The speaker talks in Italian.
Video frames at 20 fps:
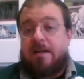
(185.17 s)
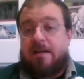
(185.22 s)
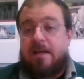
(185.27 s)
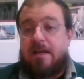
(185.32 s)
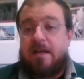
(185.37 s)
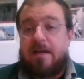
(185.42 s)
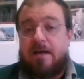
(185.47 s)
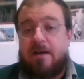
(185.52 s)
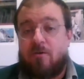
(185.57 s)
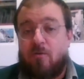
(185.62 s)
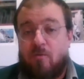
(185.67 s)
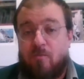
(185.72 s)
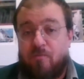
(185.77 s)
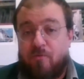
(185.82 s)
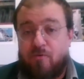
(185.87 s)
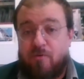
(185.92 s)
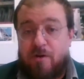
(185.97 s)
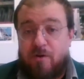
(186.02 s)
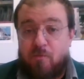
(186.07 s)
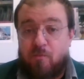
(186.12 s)
Enea
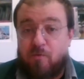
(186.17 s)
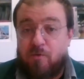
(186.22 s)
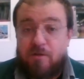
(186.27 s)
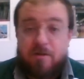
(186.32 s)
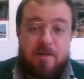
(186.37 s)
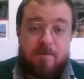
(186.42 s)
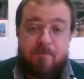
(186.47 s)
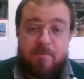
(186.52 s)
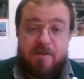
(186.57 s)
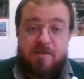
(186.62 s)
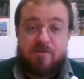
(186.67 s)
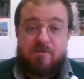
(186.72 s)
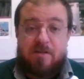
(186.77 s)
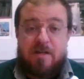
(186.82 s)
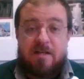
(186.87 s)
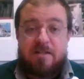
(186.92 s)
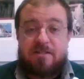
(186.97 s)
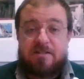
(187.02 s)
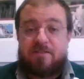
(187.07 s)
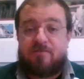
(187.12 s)
oppure uno dei
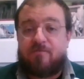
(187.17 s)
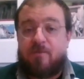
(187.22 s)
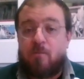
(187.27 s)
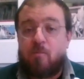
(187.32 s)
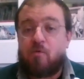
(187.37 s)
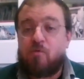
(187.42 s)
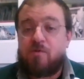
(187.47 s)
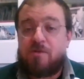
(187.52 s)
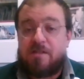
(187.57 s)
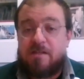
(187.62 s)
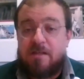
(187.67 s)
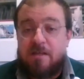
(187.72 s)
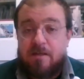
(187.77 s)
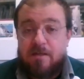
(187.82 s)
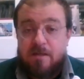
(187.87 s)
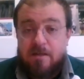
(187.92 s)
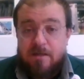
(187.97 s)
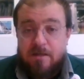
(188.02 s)
personaggi famosi